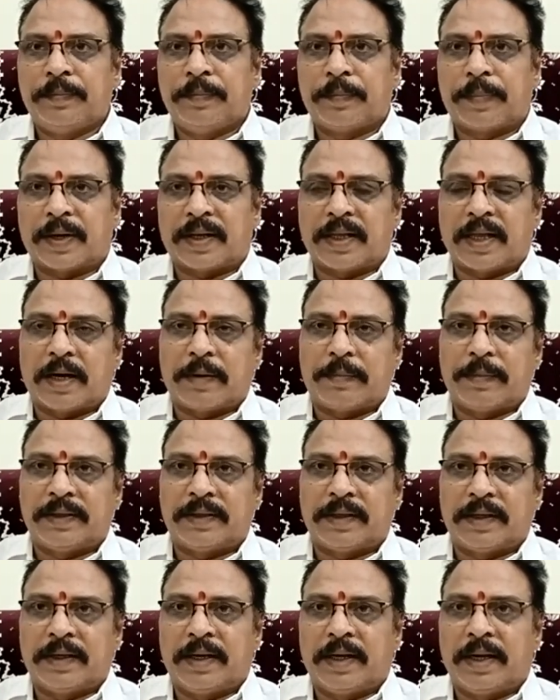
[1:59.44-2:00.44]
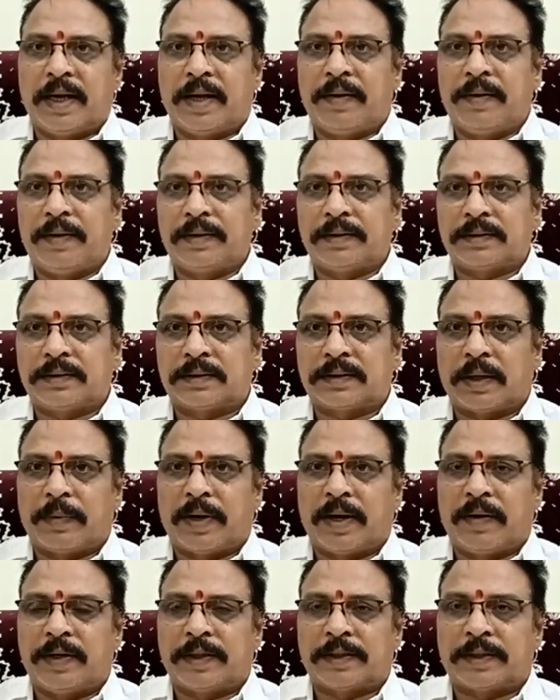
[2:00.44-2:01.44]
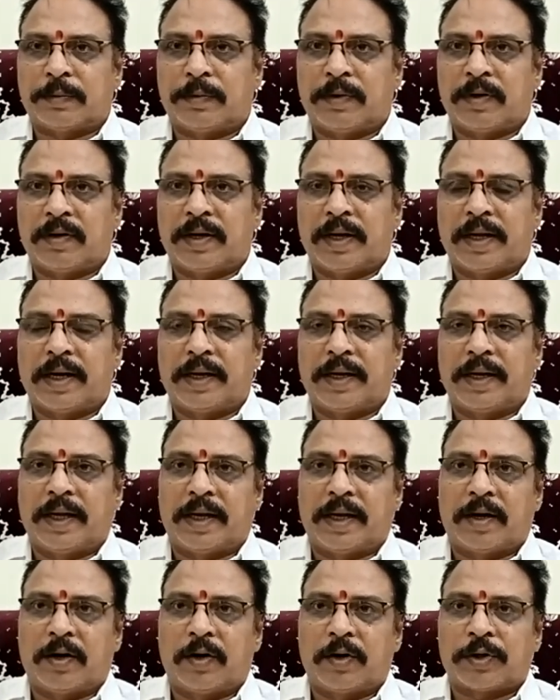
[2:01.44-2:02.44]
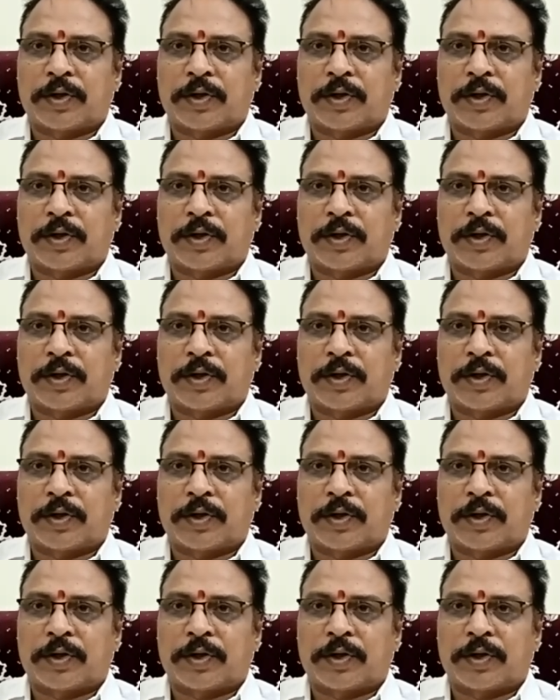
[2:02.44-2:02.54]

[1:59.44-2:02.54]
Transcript: ప్రధానమంత్రి ఏ సమావేశంలోనైనా ఏ రోడ్